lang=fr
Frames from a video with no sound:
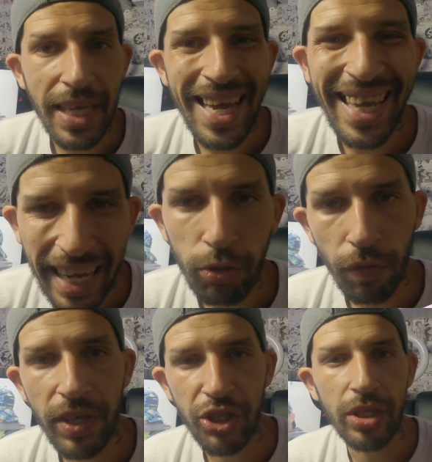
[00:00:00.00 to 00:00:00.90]
payé
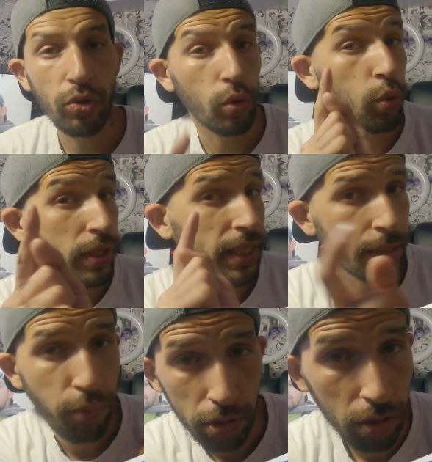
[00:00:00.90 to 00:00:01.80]
90 euros.
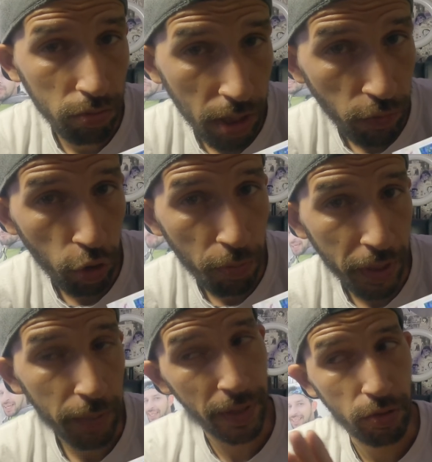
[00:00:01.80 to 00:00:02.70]
Très important de savoir le
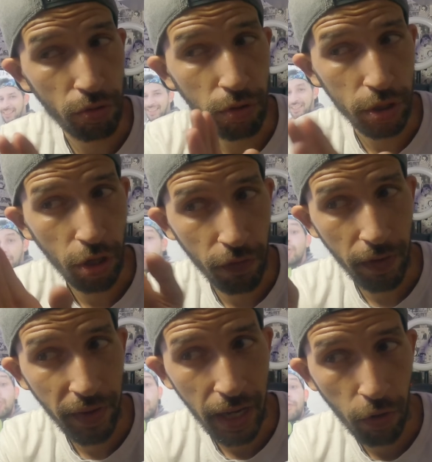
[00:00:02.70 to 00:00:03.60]
prix parce que on,
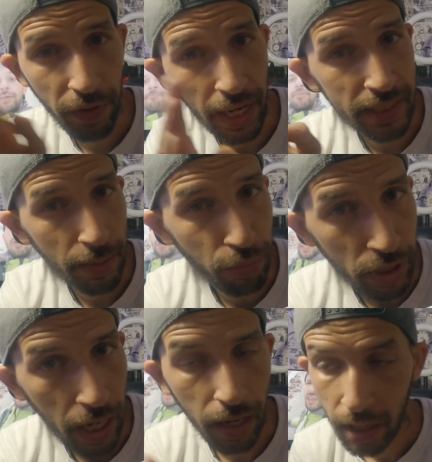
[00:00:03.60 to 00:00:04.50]
va, on verra ça
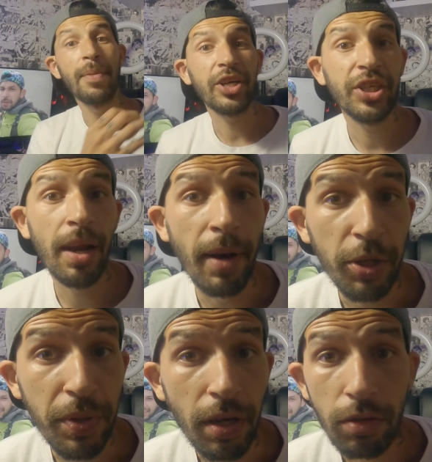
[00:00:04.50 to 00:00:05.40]
plus tard. La machine, elle
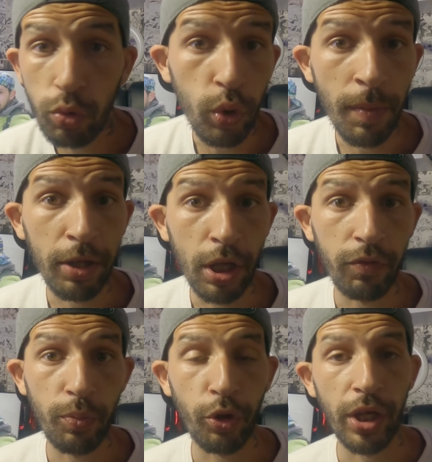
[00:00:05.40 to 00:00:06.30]
marche bien. Hein. Tous les
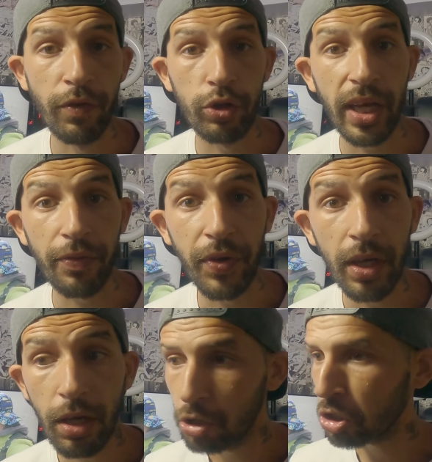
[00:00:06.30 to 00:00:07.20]
matins, vous prenez votre
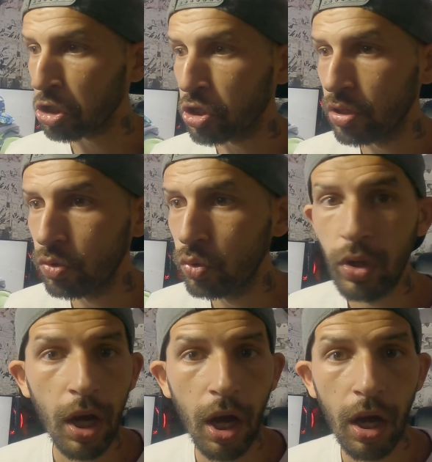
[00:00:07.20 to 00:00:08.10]
café,
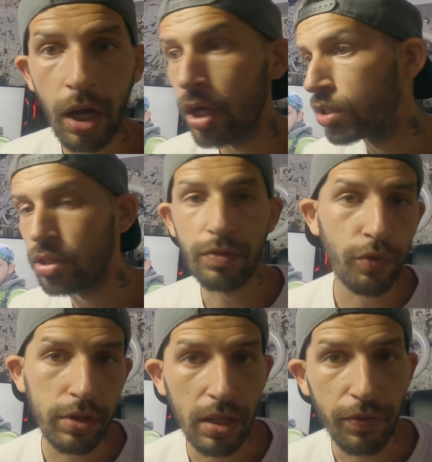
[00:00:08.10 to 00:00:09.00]
tranquillou. Hein. si
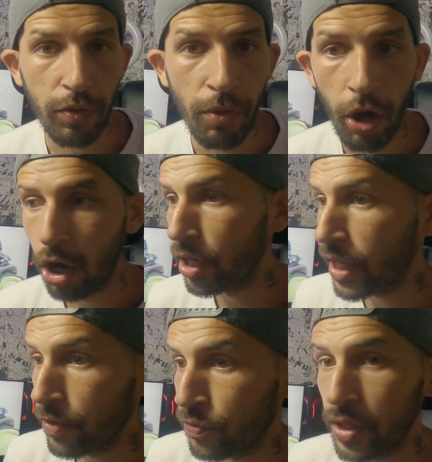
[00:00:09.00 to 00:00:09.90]
vous êtes
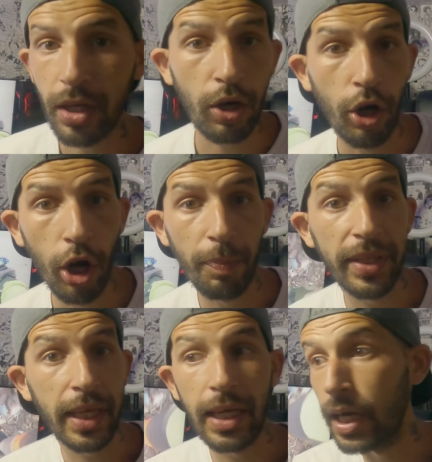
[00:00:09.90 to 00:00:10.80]
fumeur, café, clope est